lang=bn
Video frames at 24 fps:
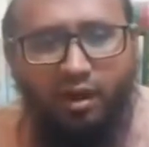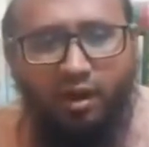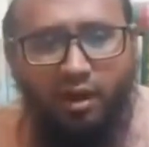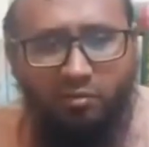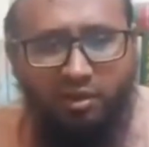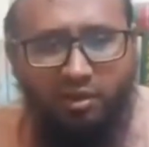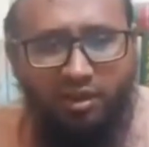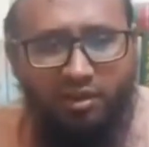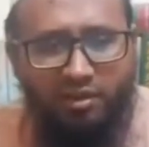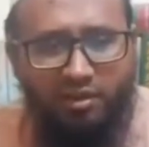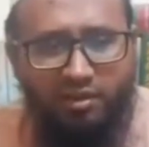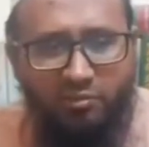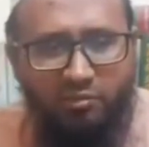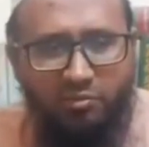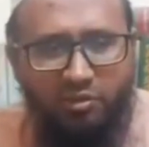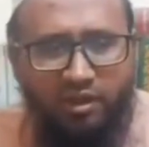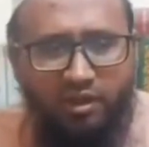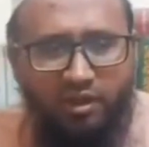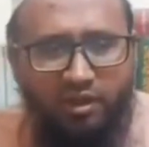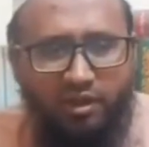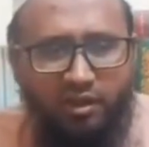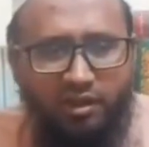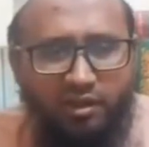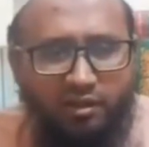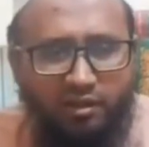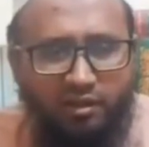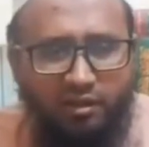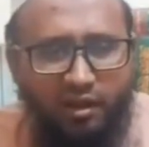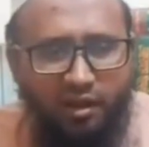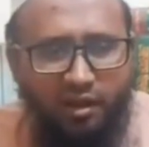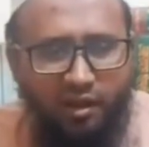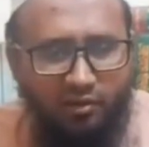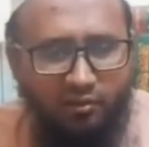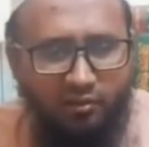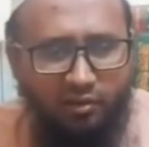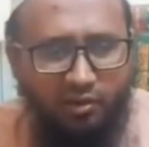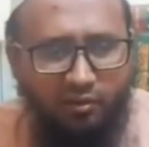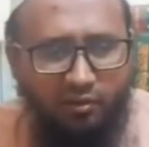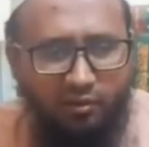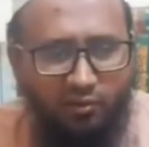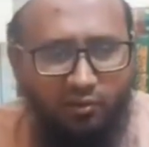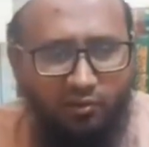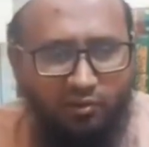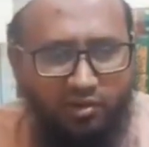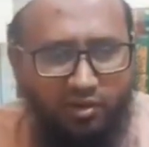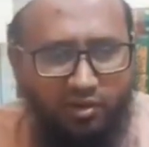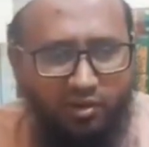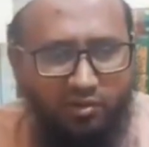আপনাদের সামনে আলোচনা
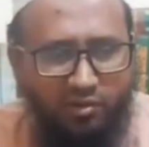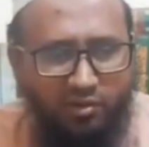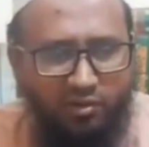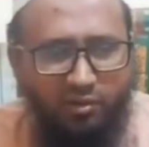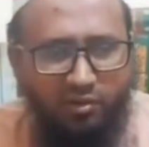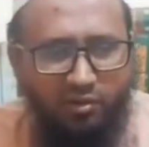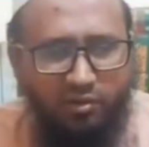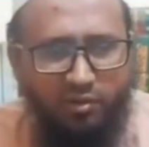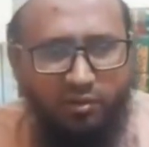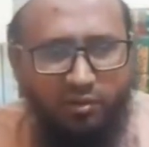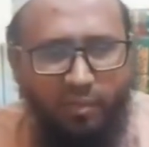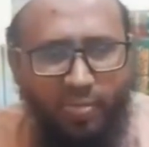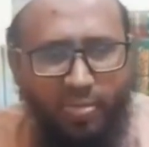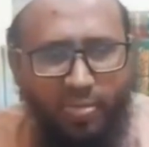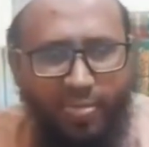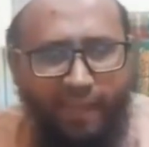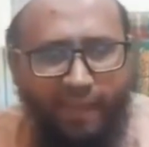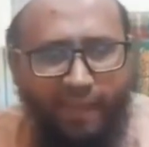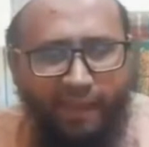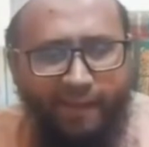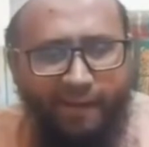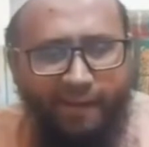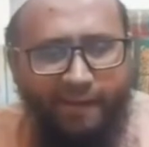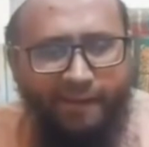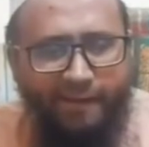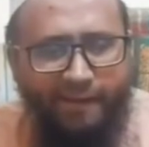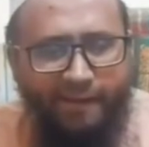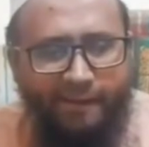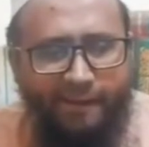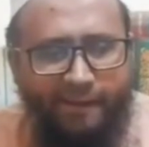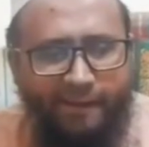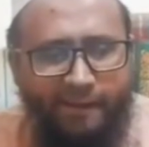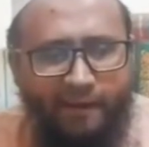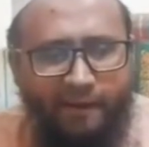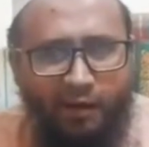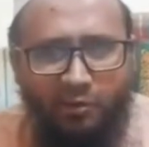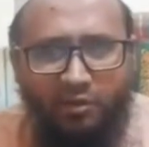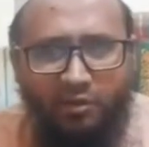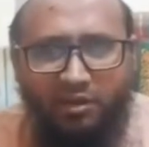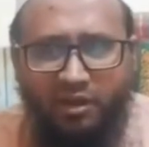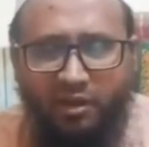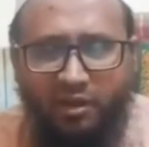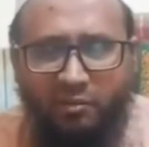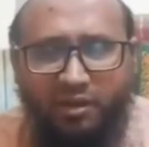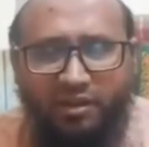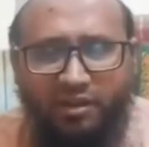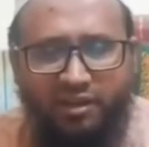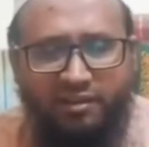করব সেটা হলো আমাদের
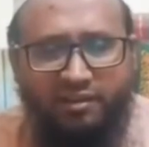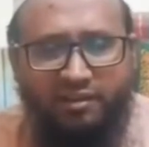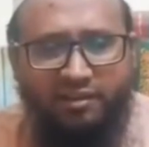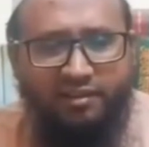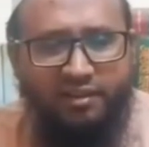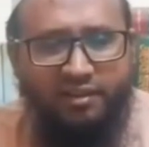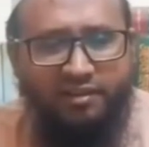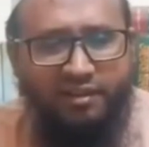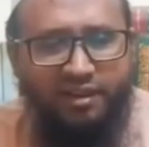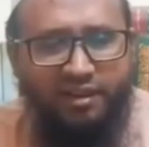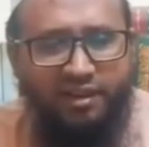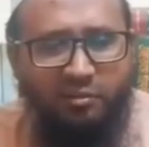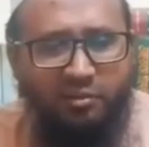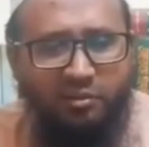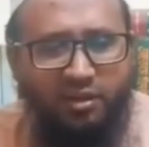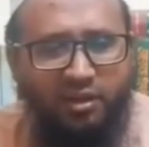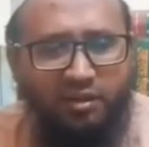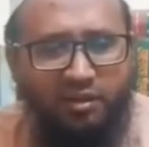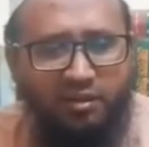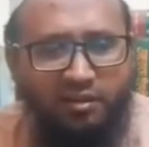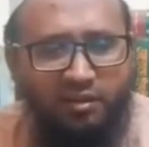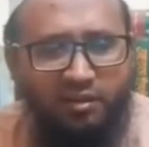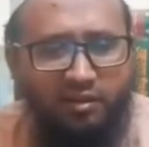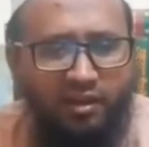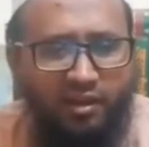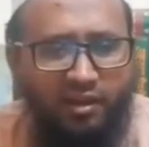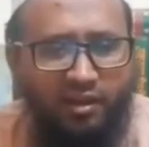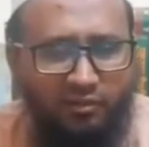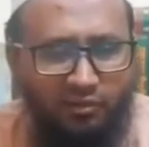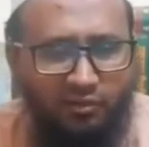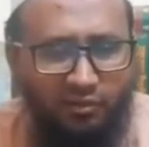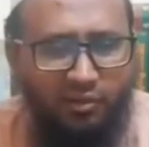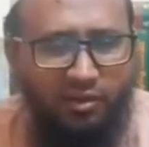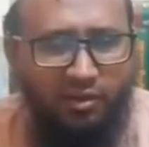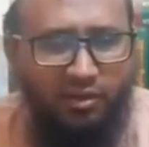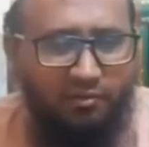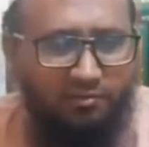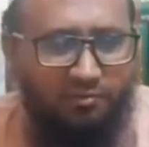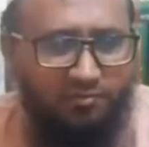এক ভাই জানতে চাইছেন আমি ইলেকট্রনিক কাজ করি